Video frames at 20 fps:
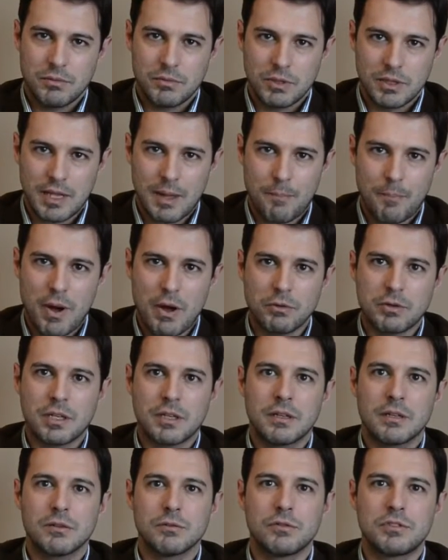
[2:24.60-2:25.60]
na
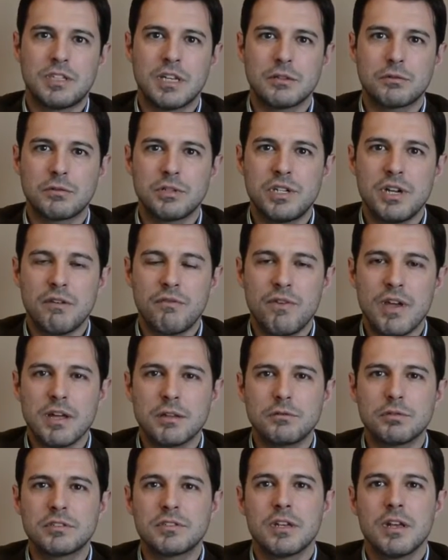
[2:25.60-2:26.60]
pauta do centro de
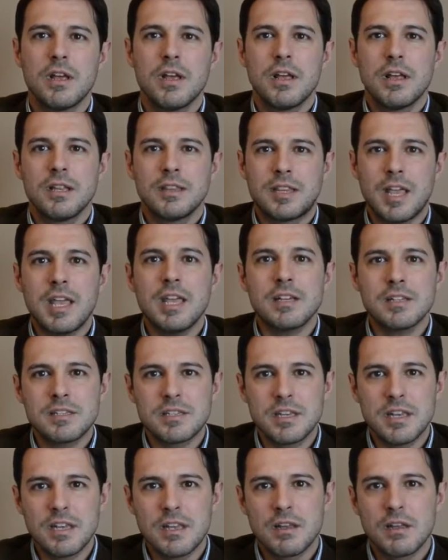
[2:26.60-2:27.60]
eventos, tenha
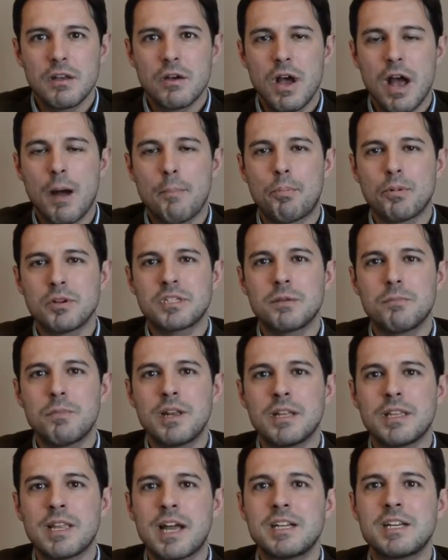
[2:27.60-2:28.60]
sim a
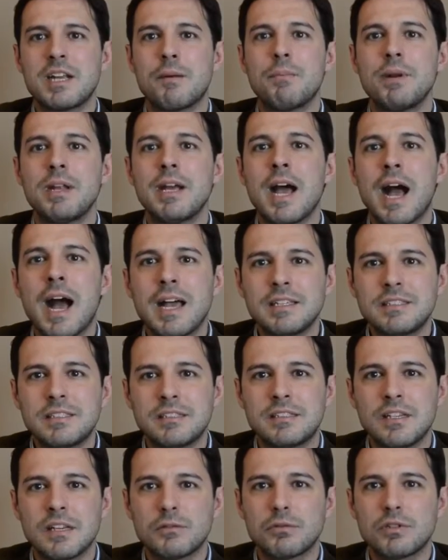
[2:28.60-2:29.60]
possibilidade de abrigar esse
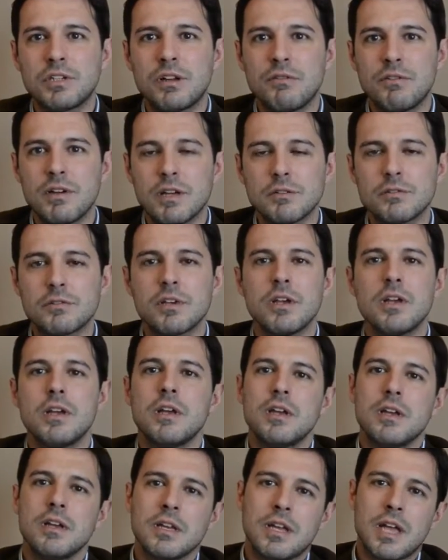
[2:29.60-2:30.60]
centro de eventos
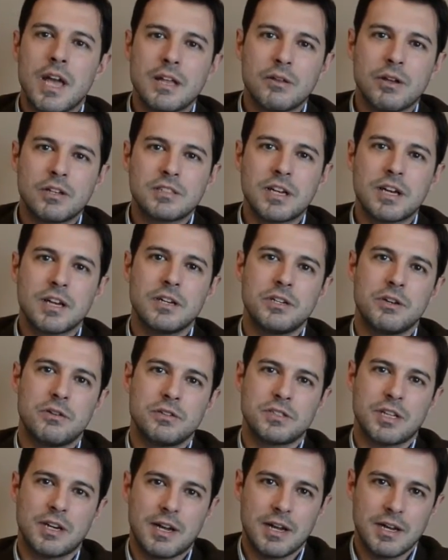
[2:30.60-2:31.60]
que a nossa região
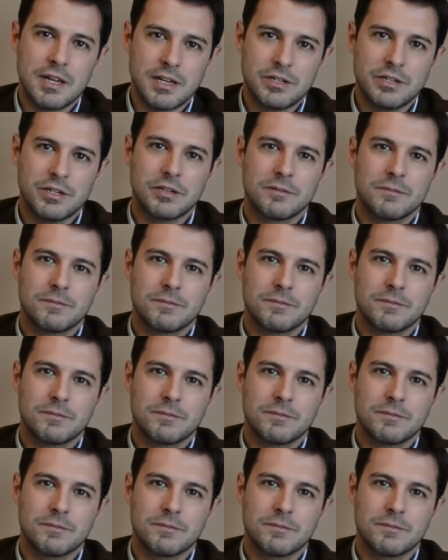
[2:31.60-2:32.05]
está carente.